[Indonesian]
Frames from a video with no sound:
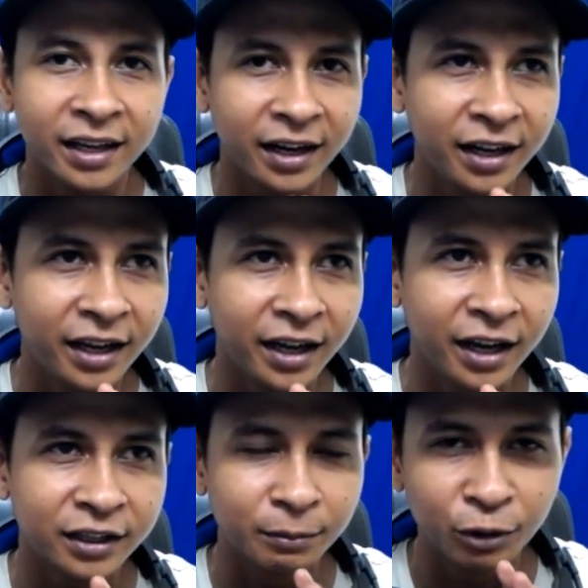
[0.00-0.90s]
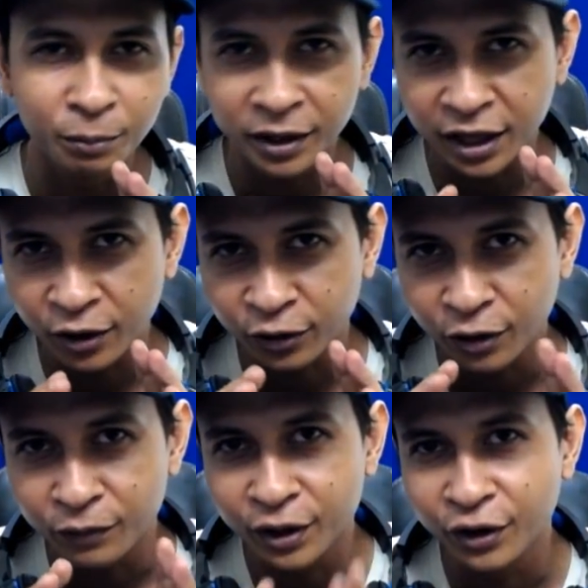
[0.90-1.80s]
Jadi sebelum kita
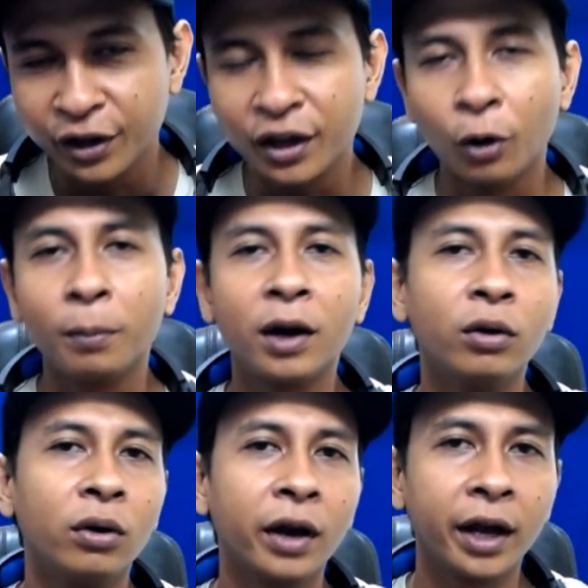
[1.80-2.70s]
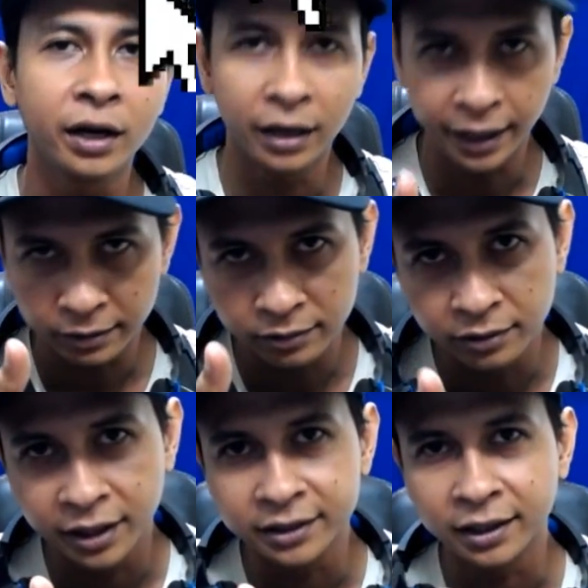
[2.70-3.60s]
nonton videonya jangan lupa dong ya di like
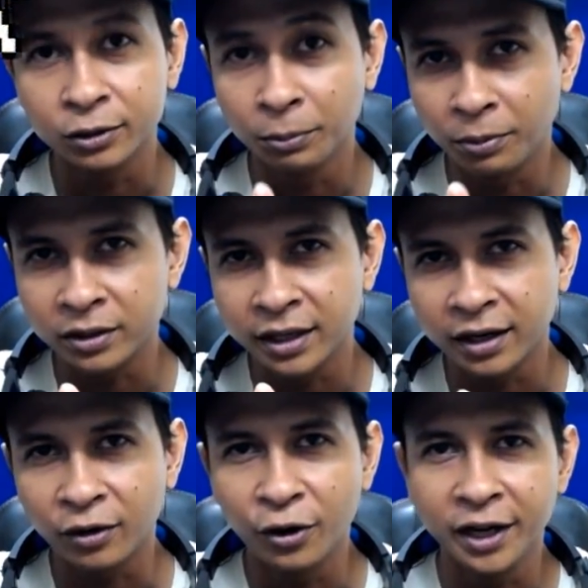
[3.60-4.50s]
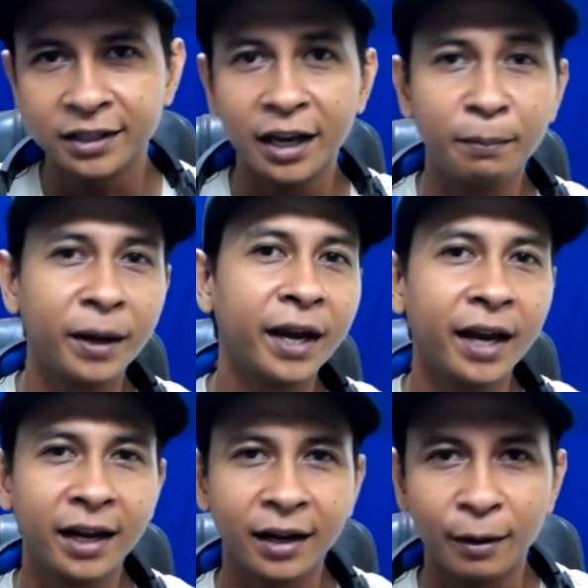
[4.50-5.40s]
dulu guys ya, support channel Codex
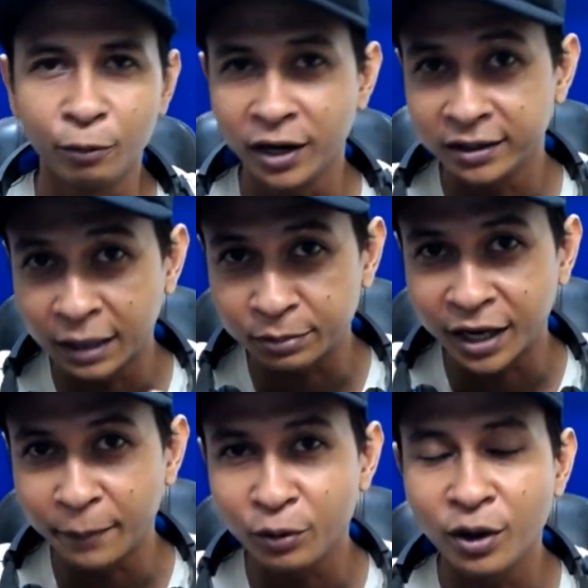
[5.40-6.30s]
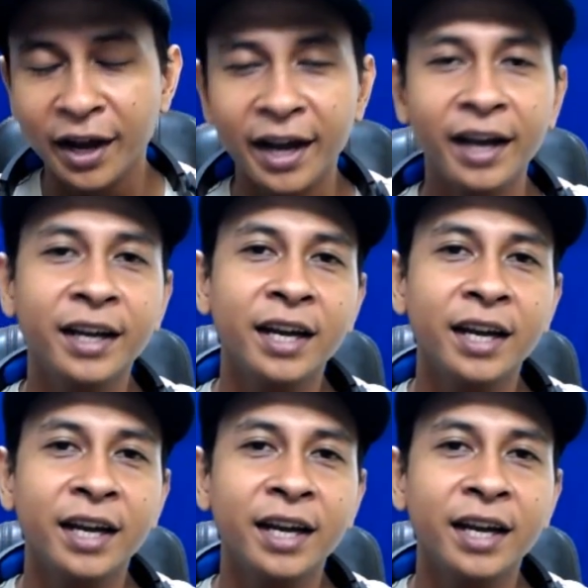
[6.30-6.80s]
Gaming, kemudian subscribe juga ya